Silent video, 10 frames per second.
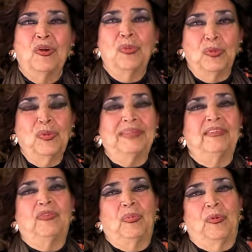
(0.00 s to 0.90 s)
Como tú lo has
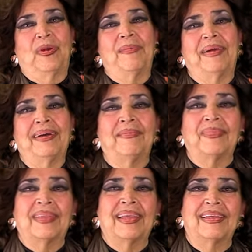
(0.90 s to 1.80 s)
dicho, el poema
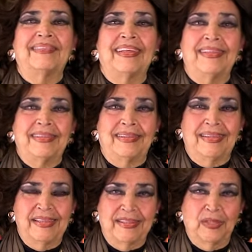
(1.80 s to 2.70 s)
eh, se
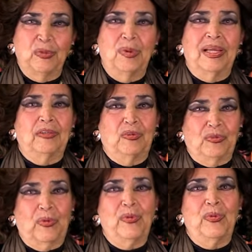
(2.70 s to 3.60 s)
intitula Yo
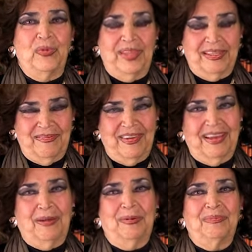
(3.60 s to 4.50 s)
soy un
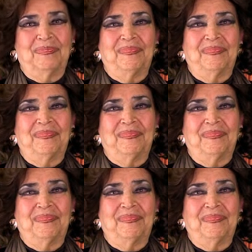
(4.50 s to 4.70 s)
danificado.